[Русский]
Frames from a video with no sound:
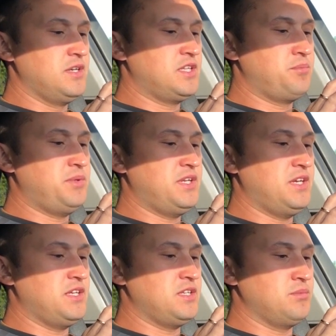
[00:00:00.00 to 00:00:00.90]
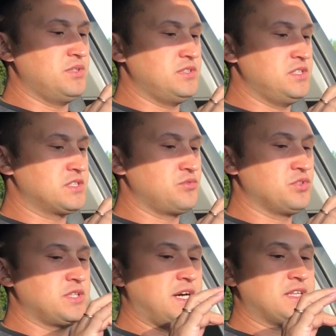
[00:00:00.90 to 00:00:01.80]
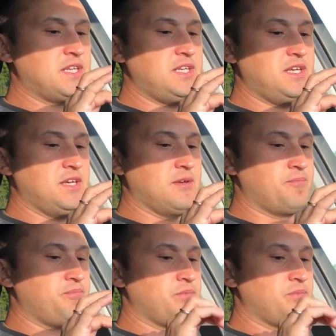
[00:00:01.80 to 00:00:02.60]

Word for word: Это передний был диск. Вот АТЕ.